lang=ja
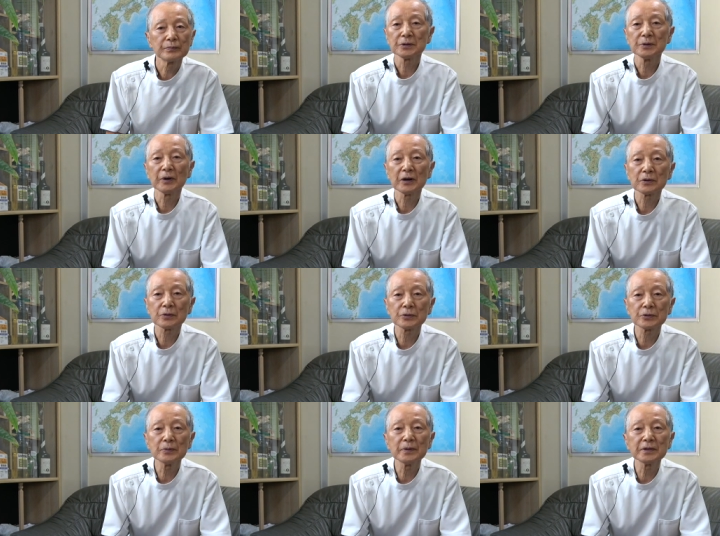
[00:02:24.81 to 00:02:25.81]
今
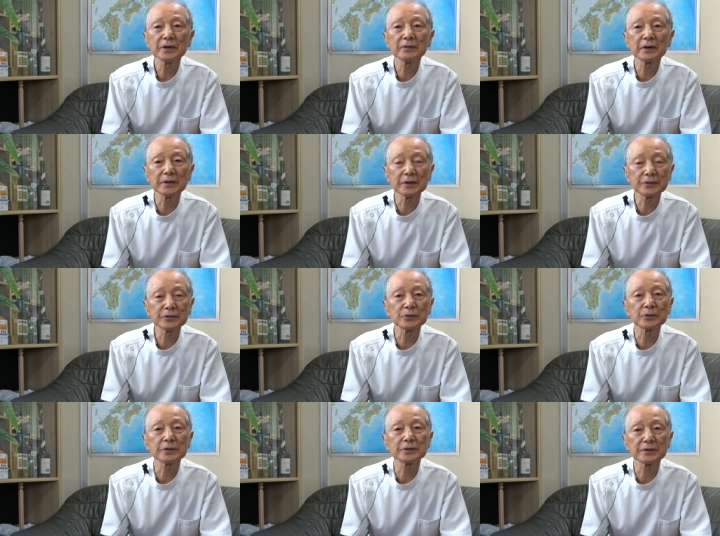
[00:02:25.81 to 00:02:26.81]
言葉ではね
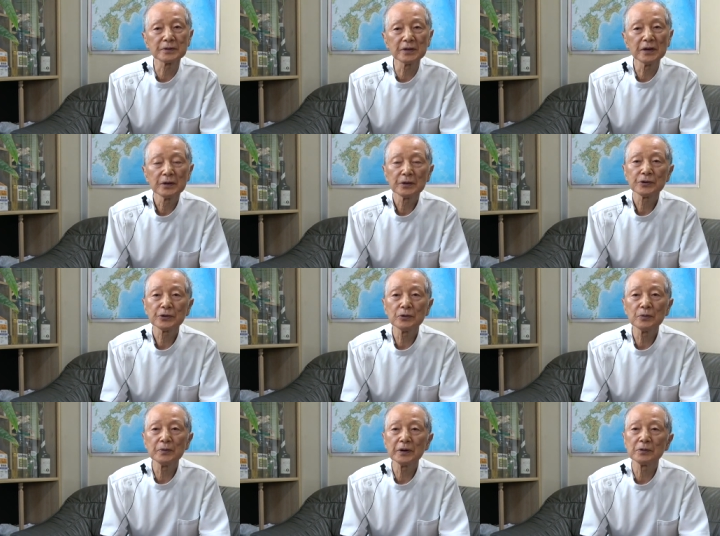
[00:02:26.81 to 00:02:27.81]
そうですよね表
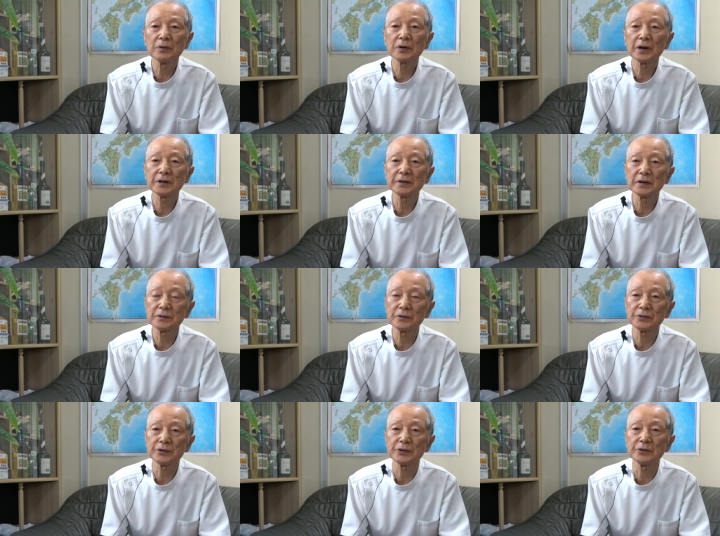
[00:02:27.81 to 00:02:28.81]
面を飾る
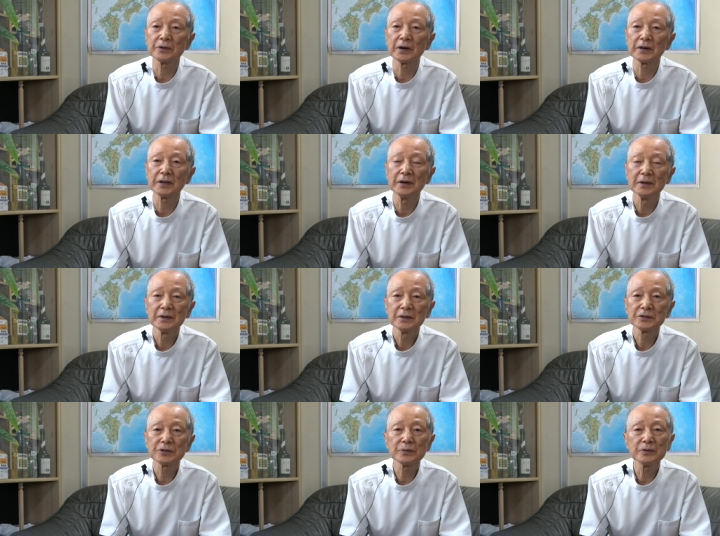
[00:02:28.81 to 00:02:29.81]
というかね
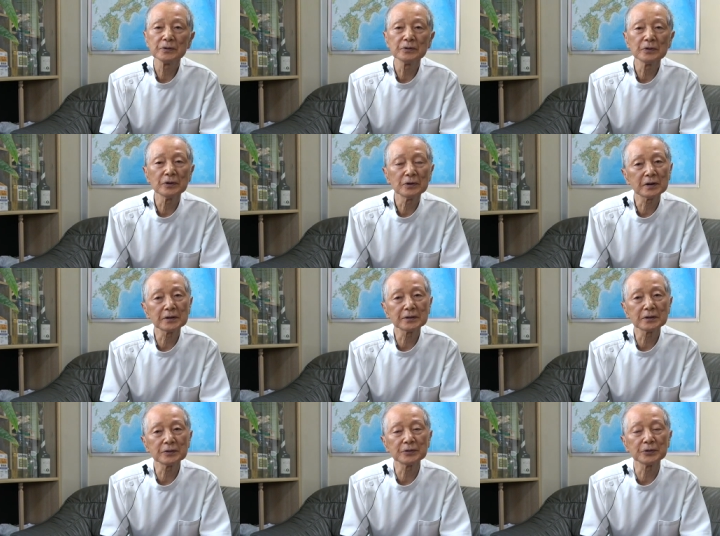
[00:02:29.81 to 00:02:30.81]
自分を
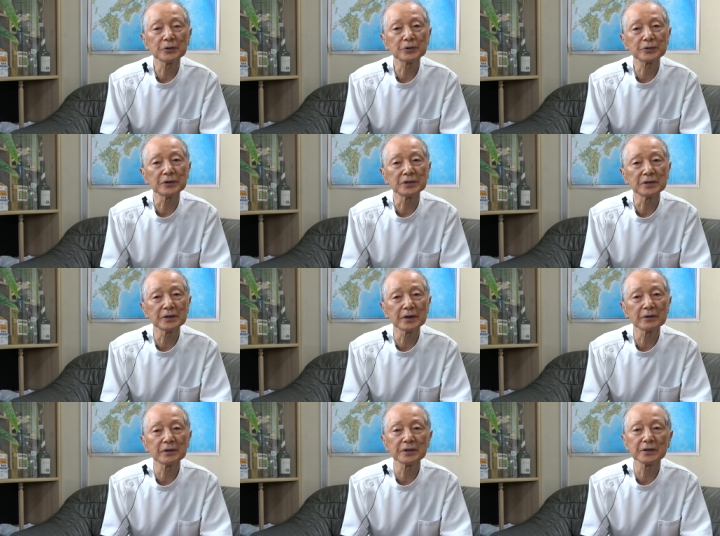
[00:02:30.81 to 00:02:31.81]
飾るということは人
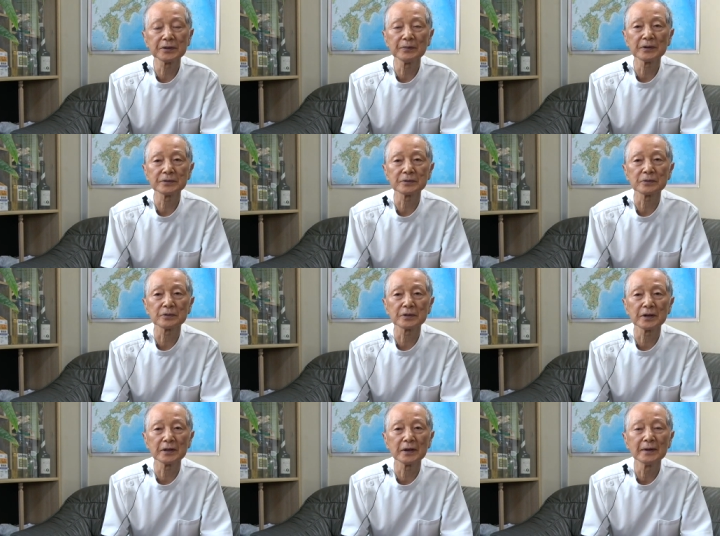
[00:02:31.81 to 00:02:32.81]
間はできますの
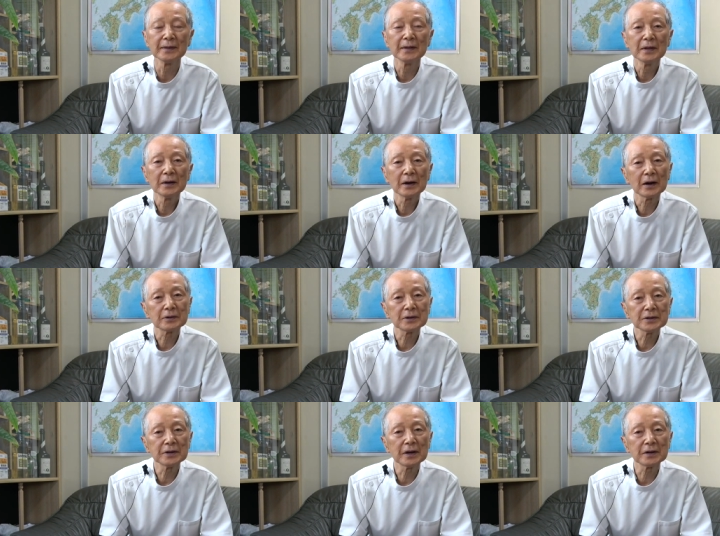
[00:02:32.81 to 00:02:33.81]
でねあの
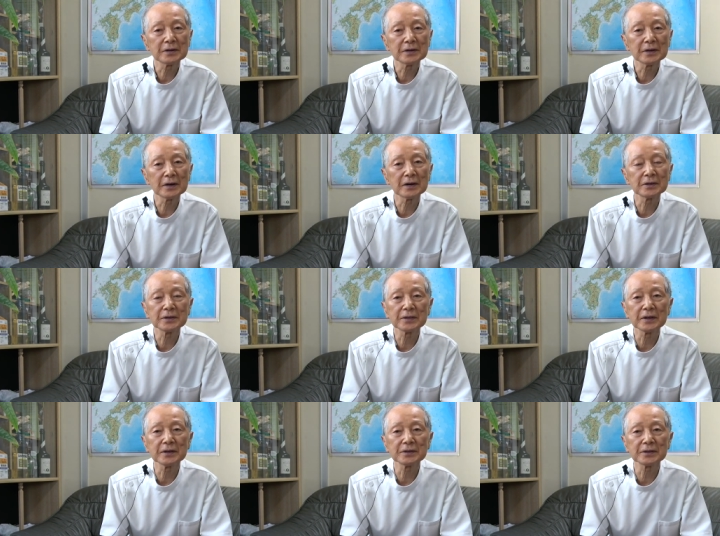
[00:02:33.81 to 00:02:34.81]
非難批判否
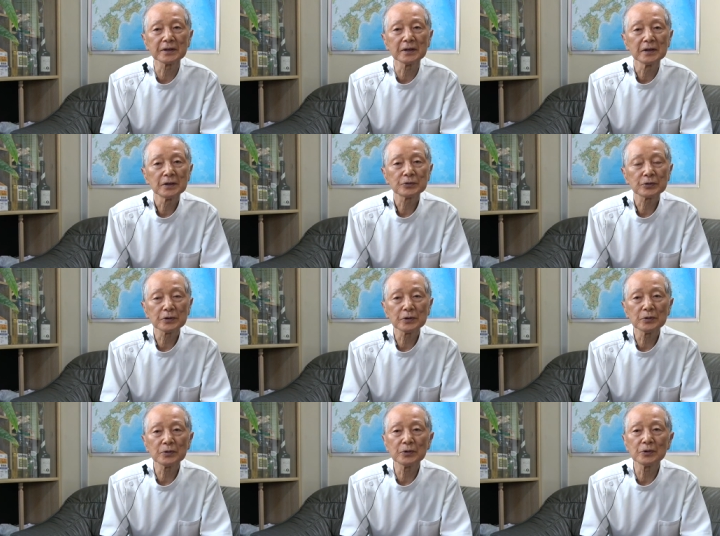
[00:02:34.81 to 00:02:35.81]
定してそれ
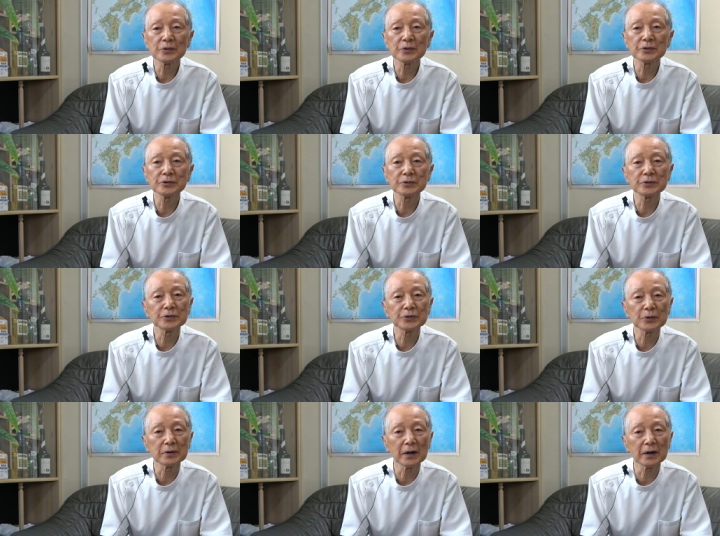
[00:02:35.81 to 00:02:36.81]
を行動する
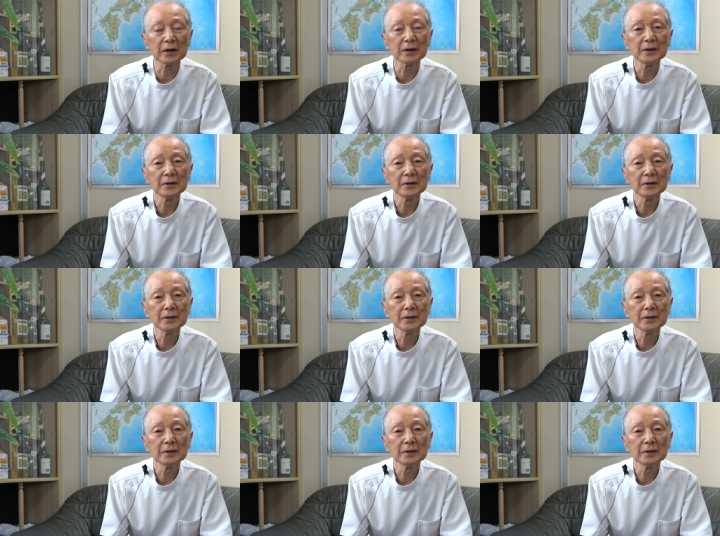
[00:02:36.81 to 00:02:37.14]
人が